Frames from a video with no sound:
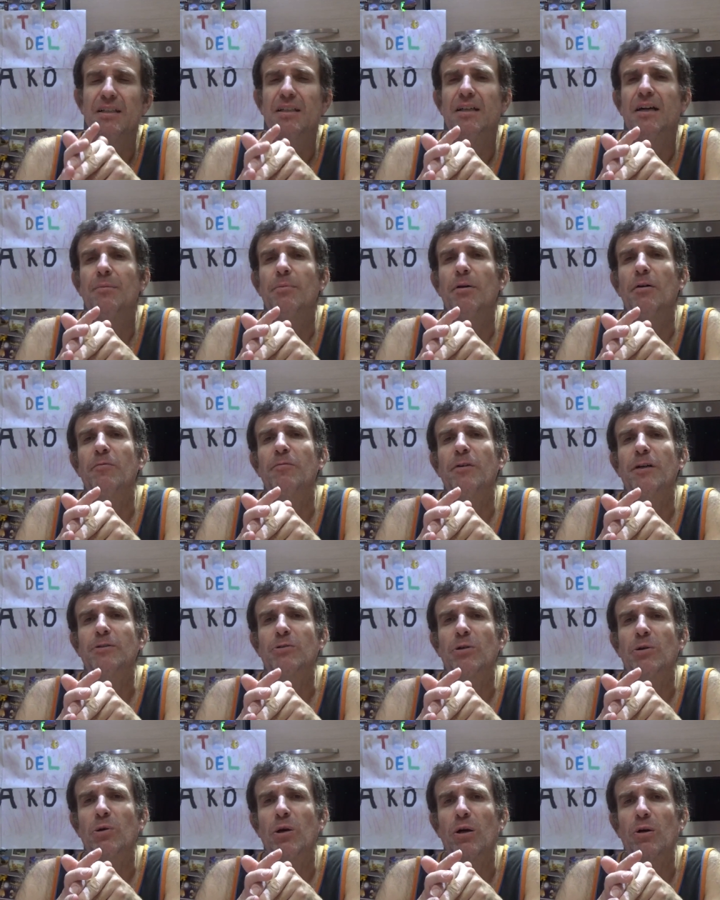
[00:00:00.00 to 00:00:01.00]
abbiamo
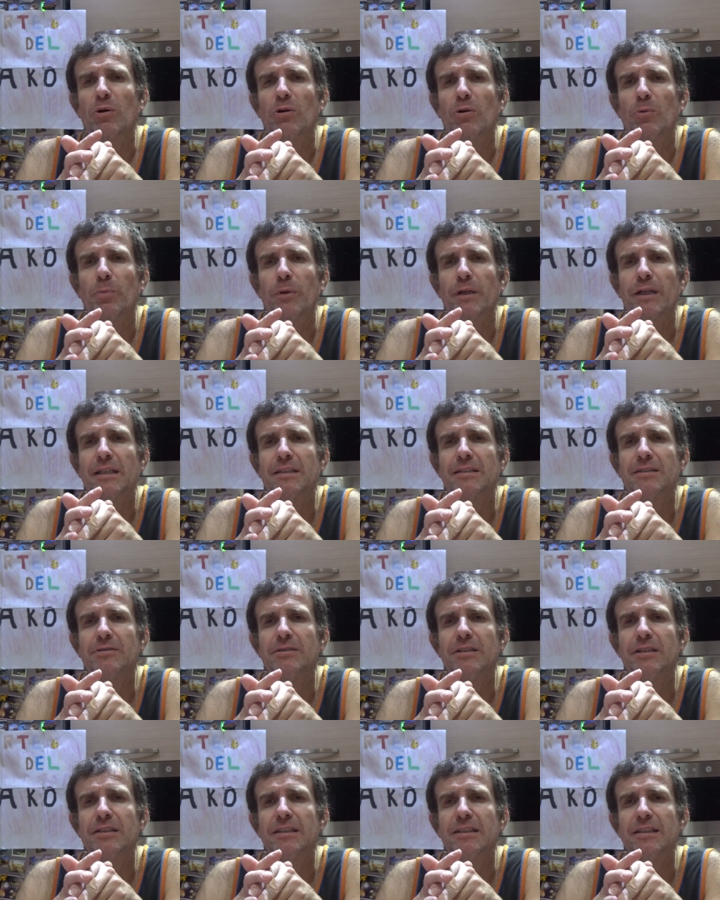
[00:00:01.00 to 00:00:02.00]
fatto anche
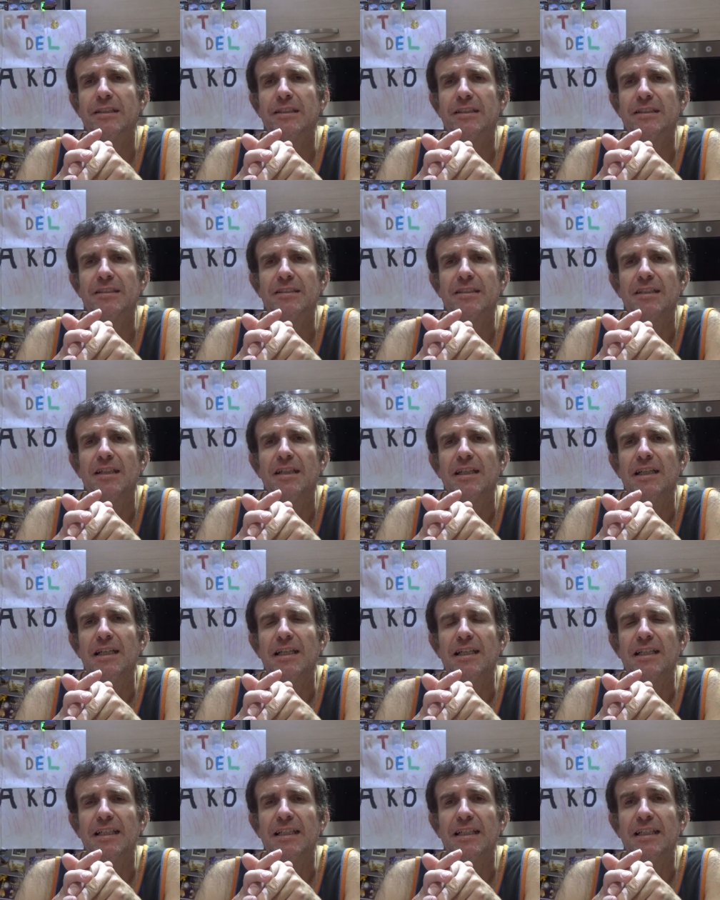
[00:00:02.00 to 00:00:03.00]
quell'operazione lì
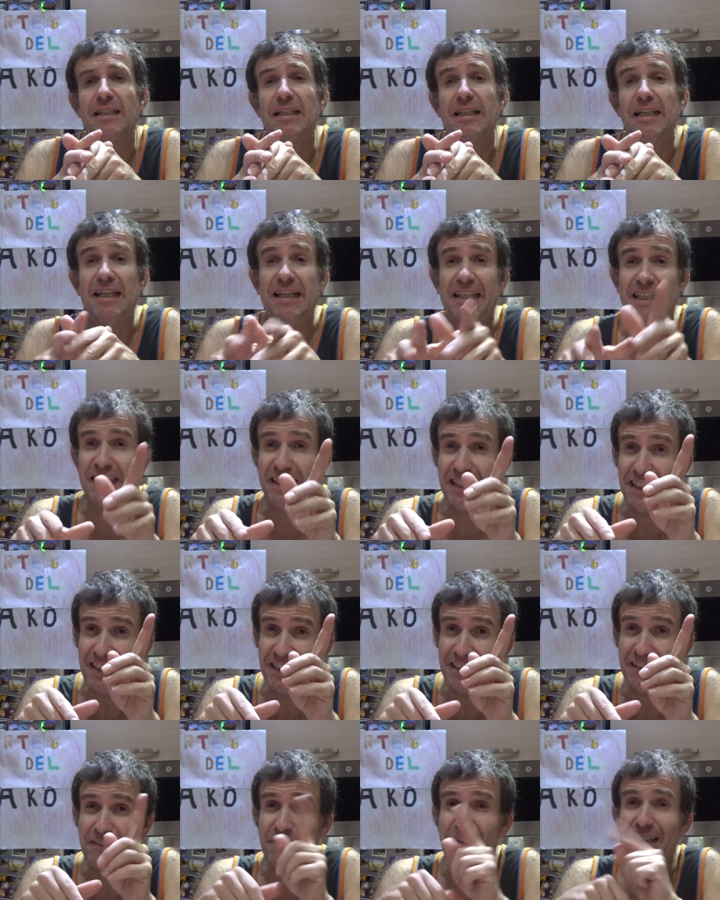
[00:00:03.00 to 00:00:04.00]
e,
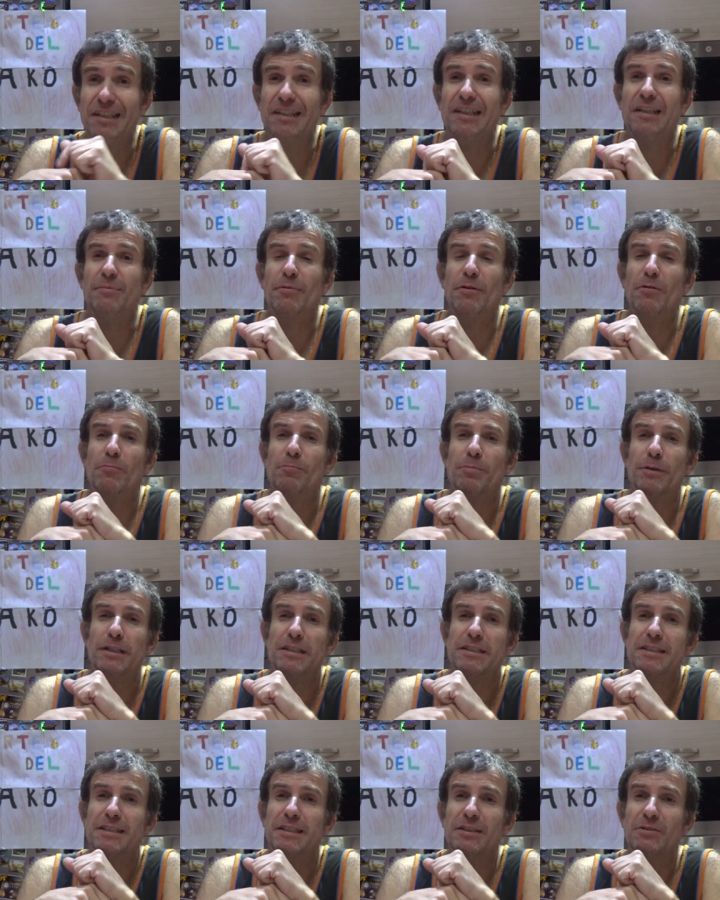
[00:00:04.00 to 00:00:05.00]
e li abbiamo
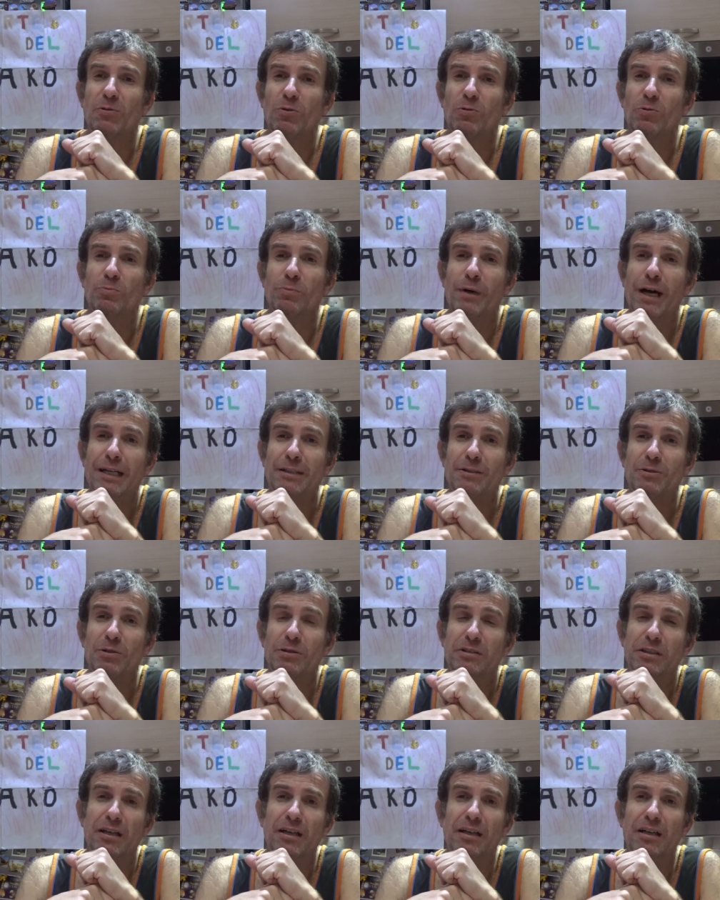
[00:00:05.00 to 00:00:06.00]
presi col marchio
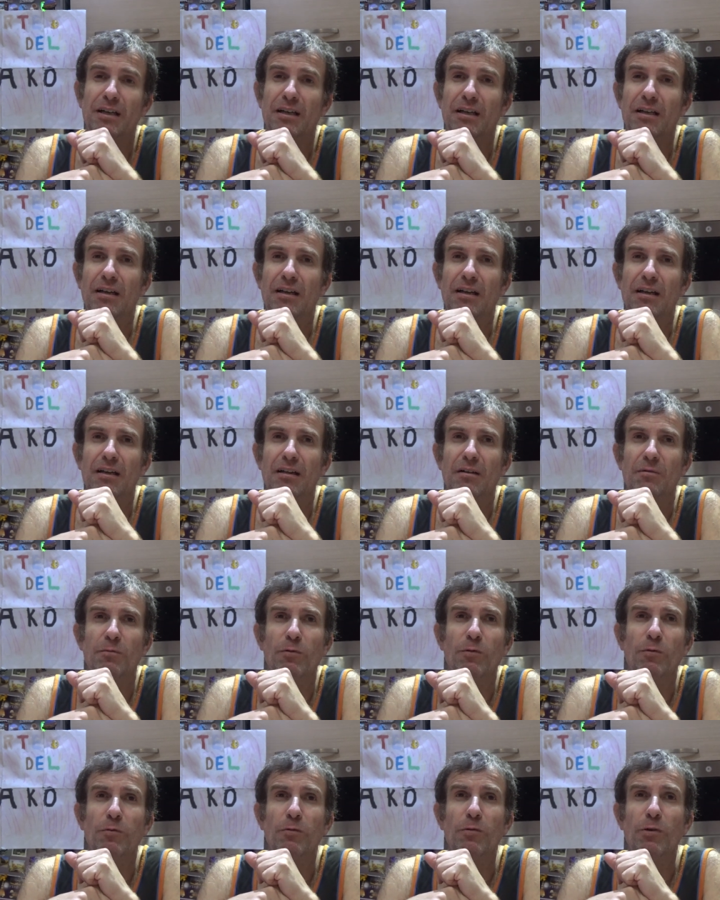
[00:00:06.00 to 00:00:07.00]
del
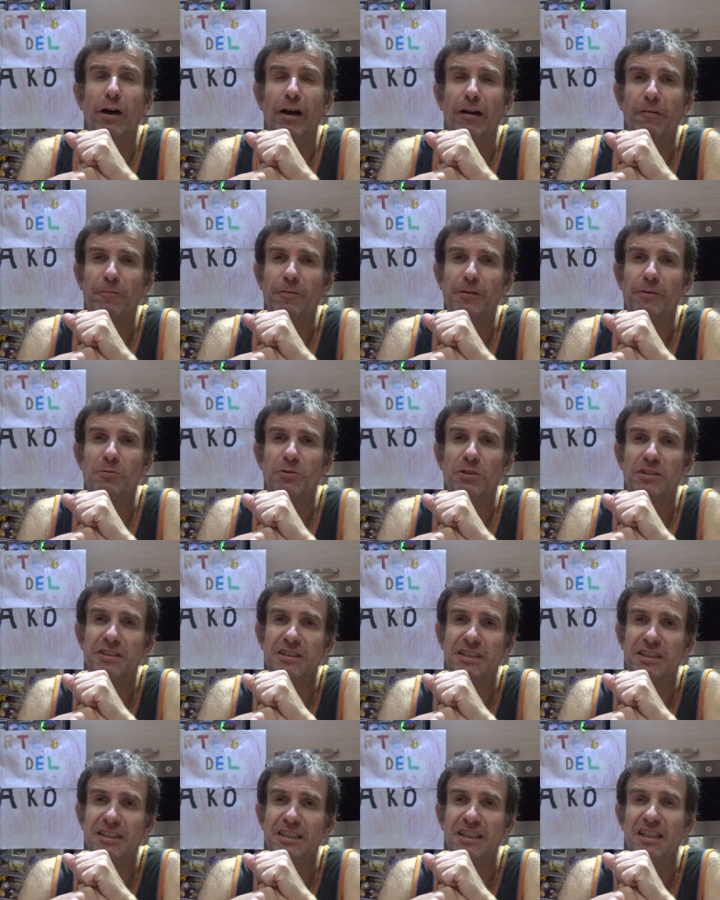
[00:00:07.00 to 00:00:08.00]
WWF
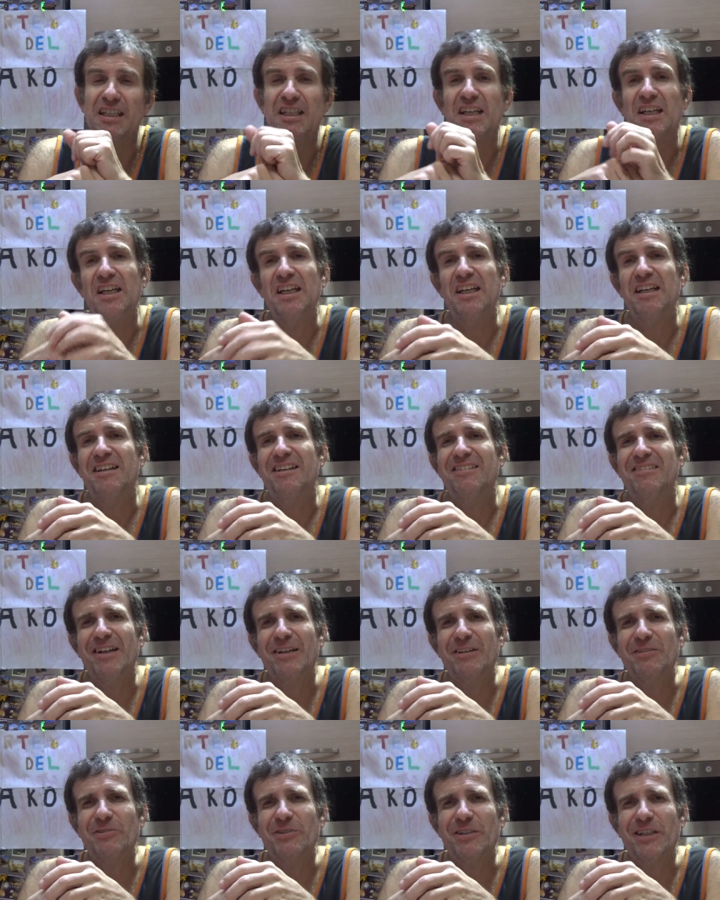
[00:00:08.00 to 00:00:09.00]
quindi e
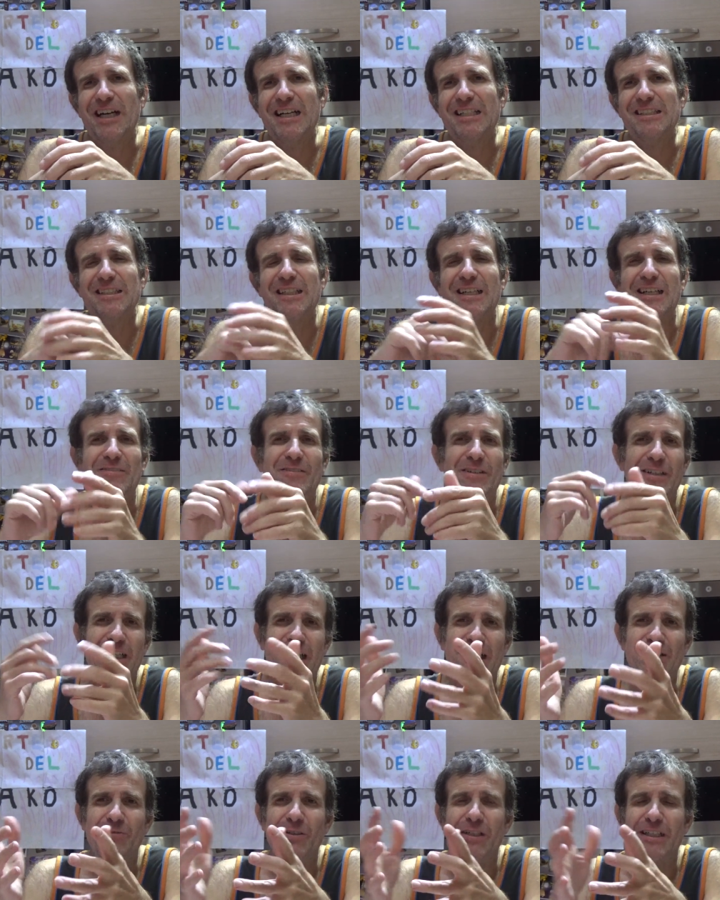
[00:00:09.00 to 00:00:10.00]
vengono a casa,
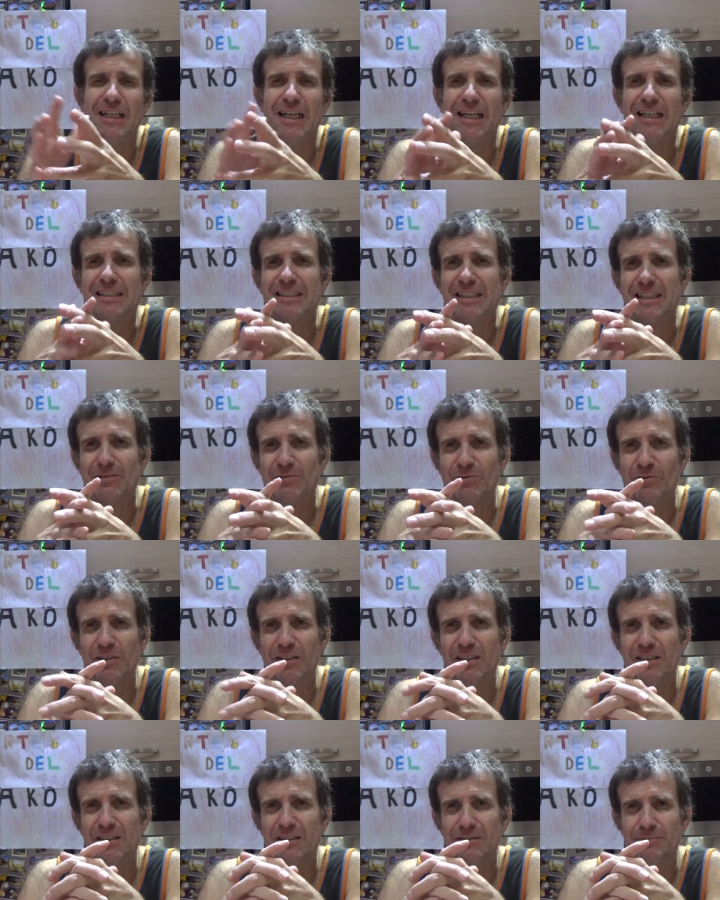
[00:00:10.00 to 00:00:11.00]
verranno a casa
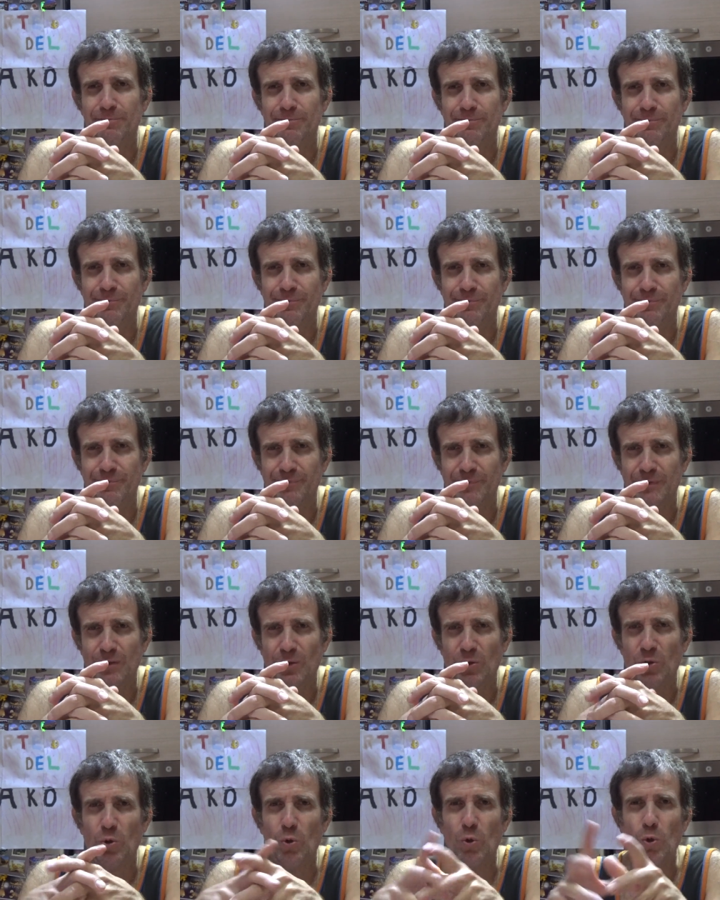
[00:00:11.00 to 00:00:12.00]
come, mm,
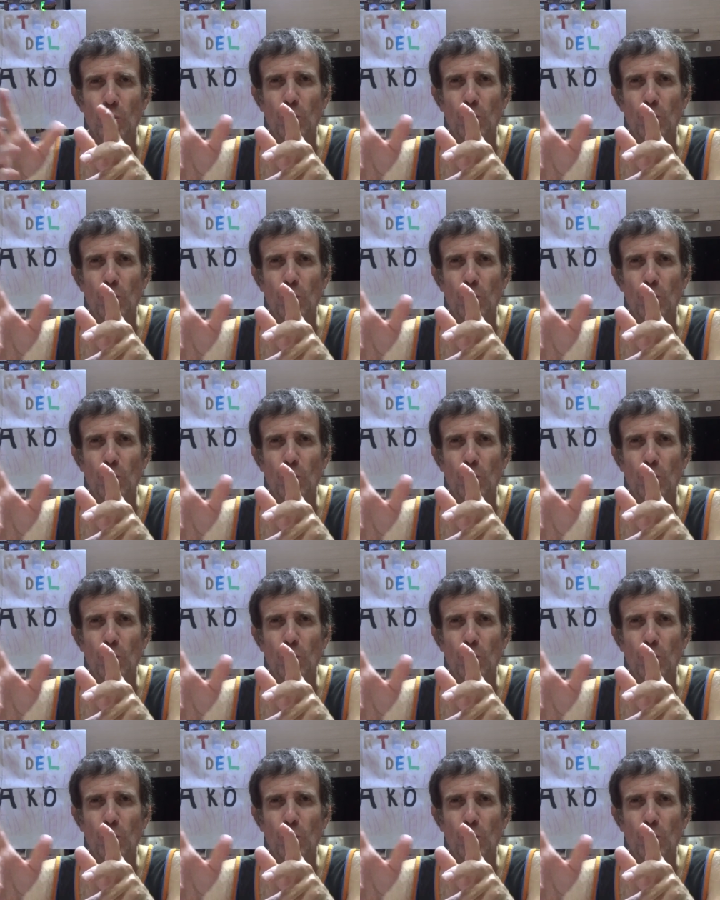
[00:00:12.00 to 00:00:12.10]
con